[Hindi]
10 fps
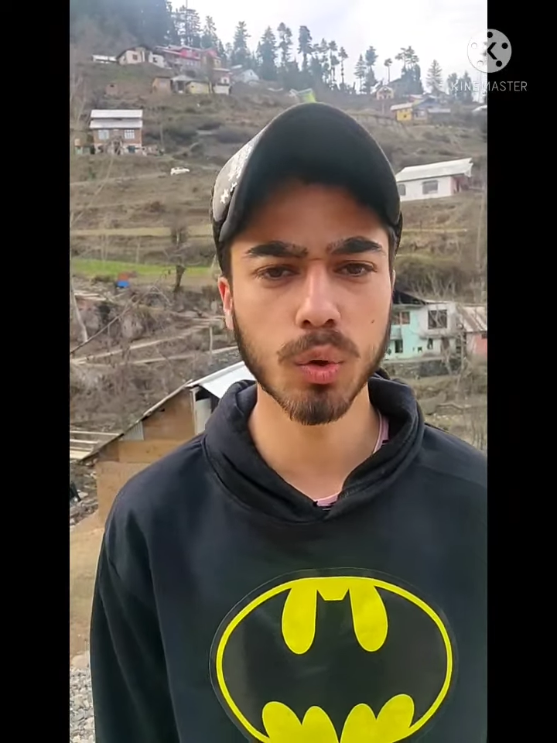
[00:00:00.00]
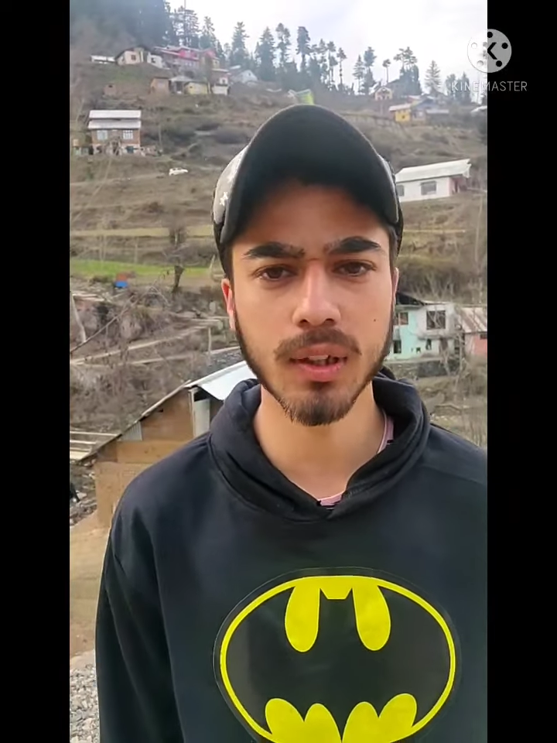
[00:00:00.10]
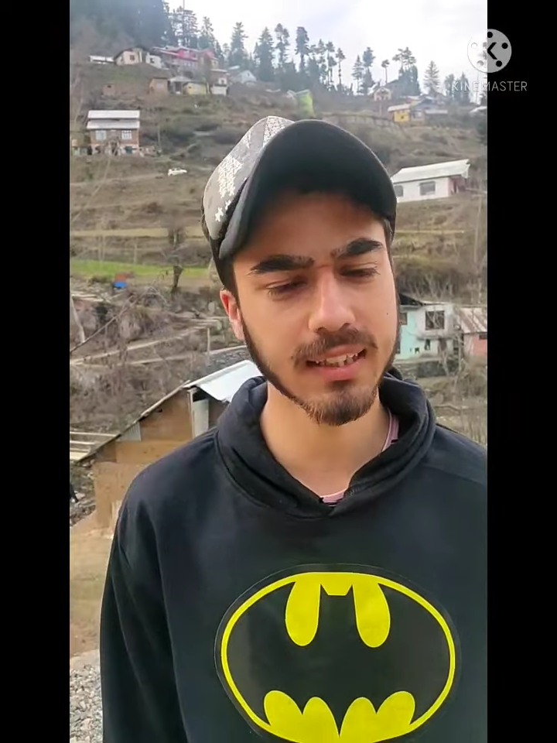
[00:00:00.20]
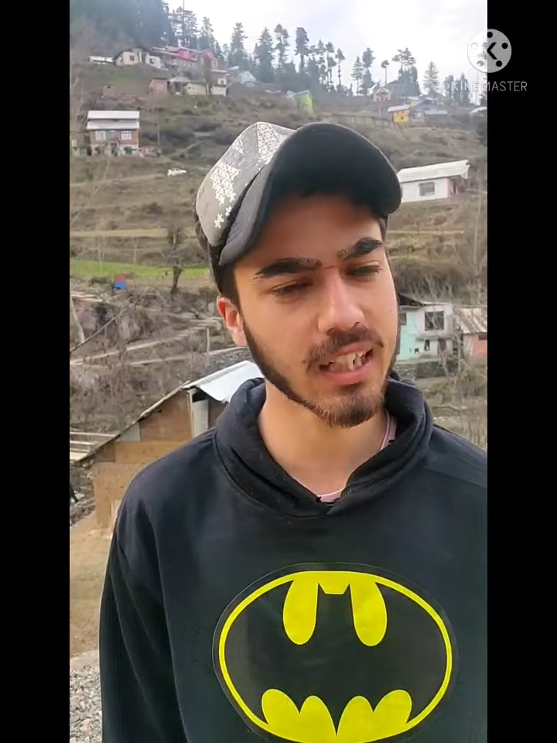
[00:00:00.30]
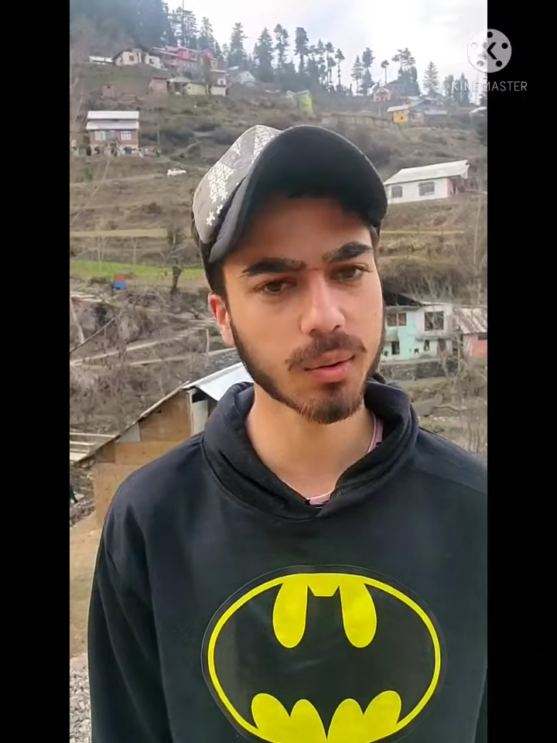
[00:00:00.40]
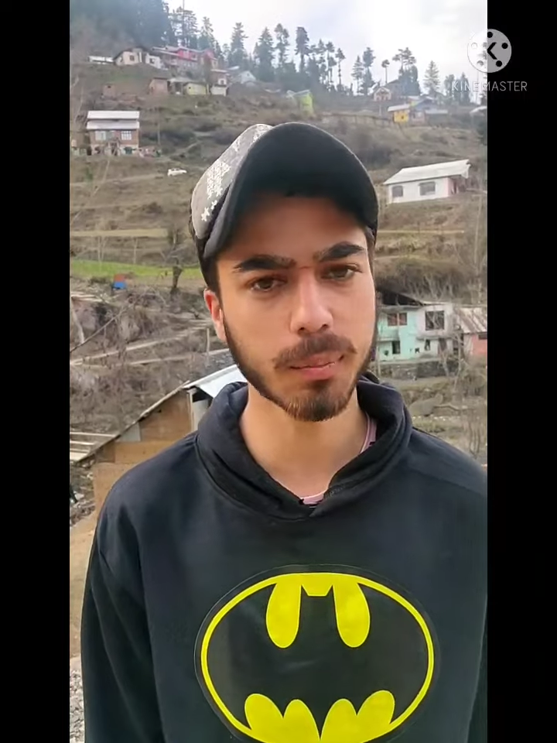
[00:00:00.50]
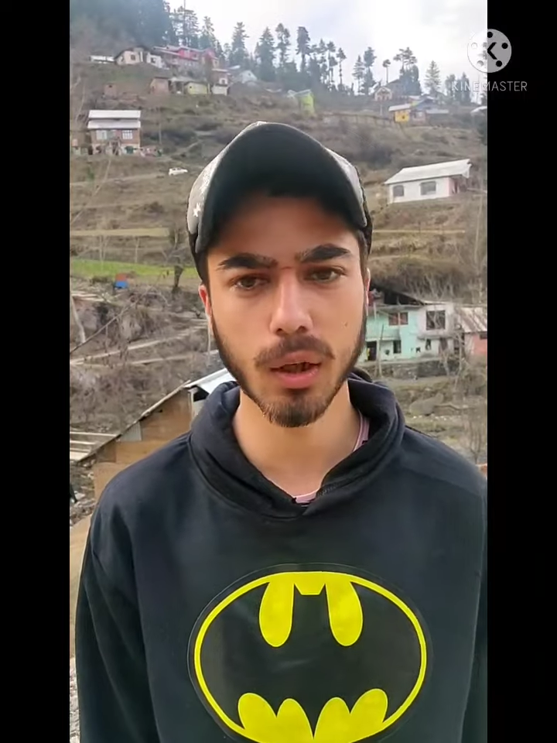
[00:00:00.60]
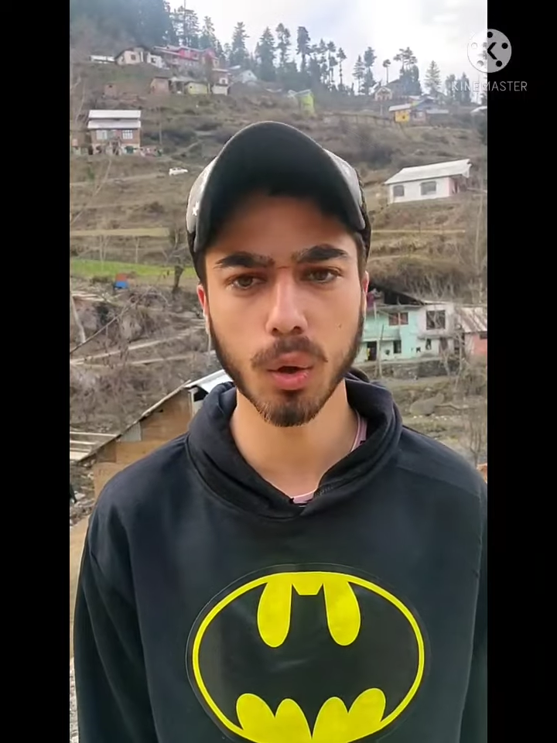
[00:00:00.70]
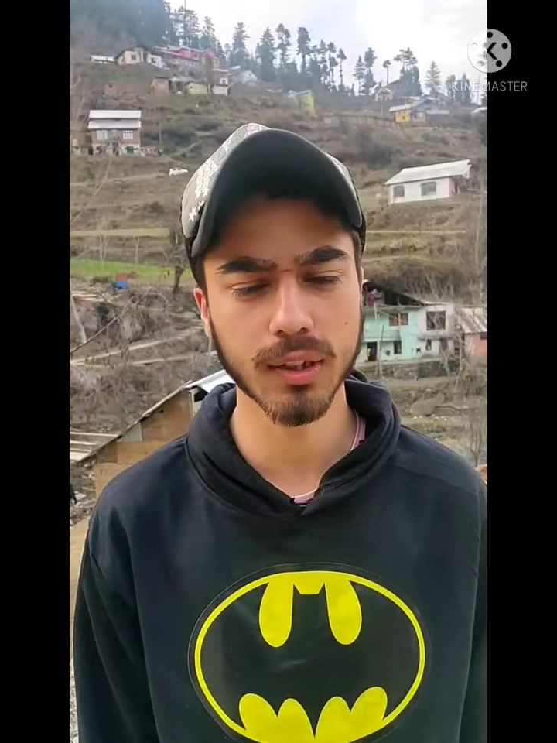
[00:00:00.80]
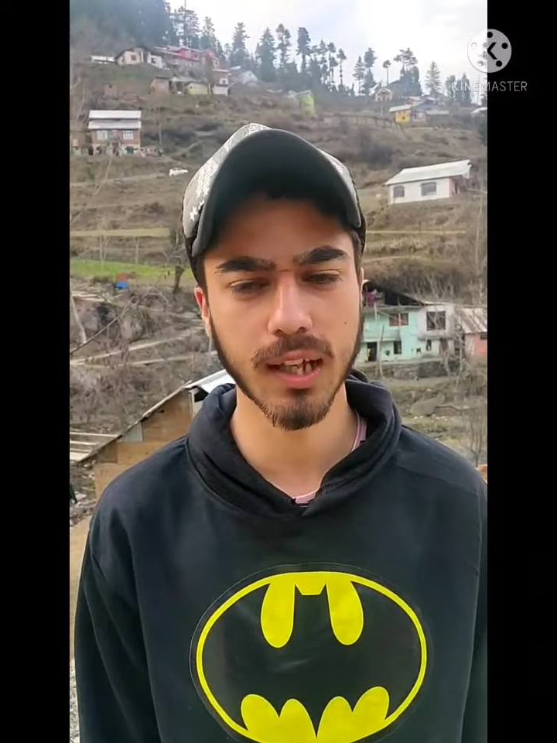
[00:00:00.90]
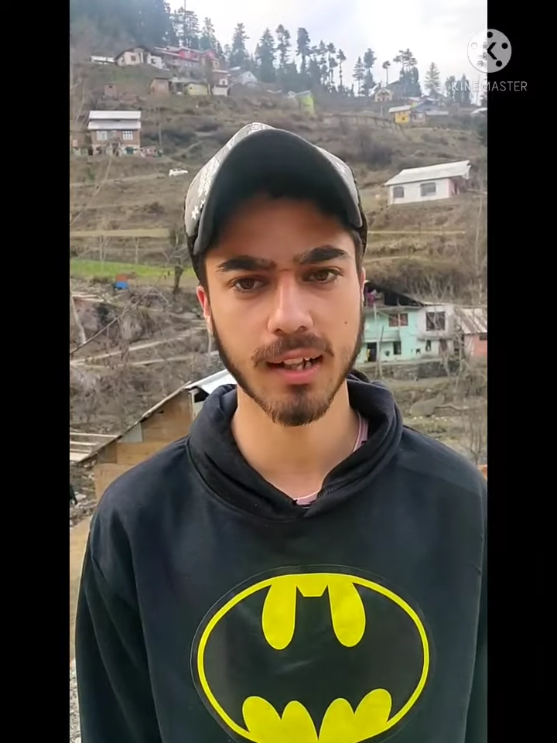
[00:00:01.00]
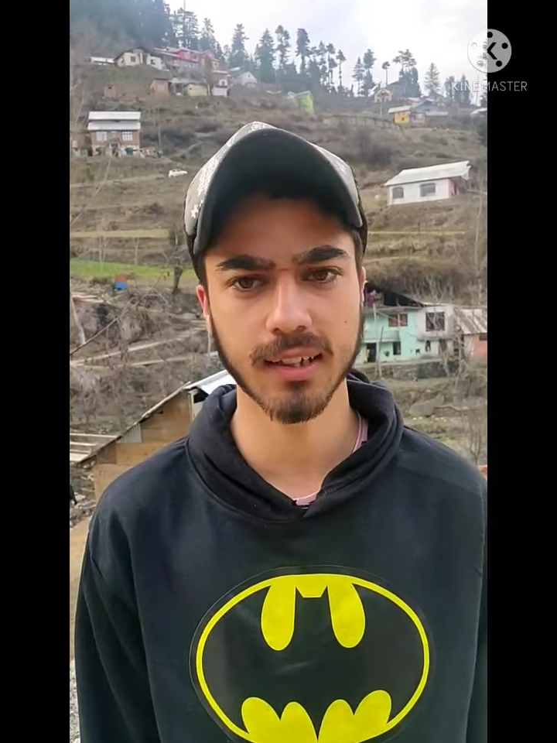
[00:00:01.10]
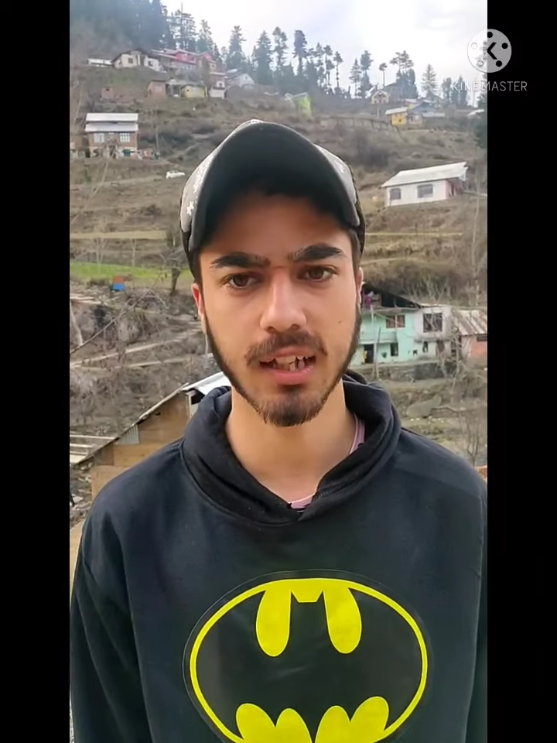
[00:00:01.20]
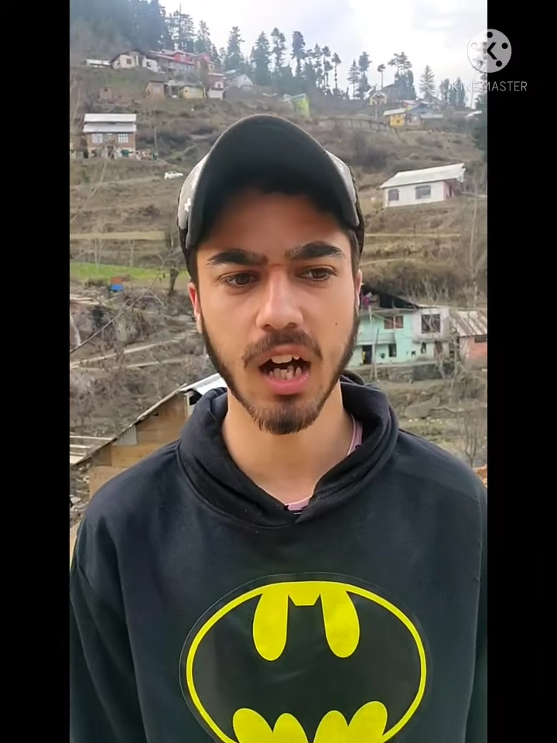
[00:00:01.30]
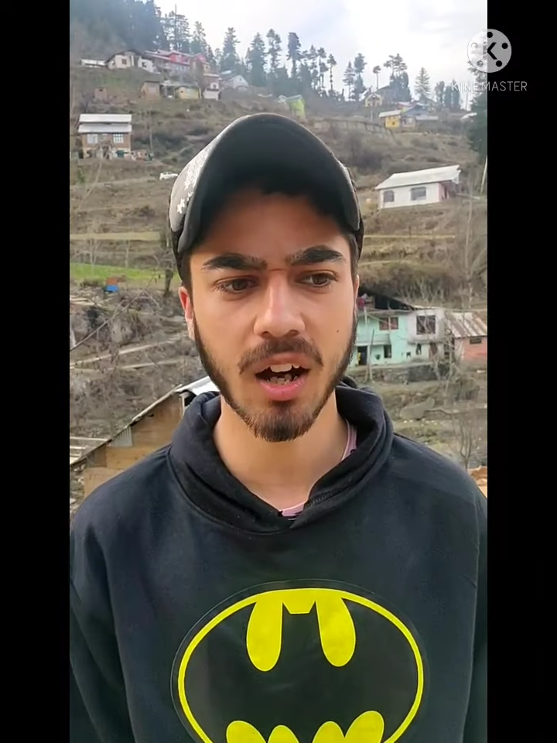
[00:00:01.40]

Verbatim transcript: उनके साथ भी ये होता रहता था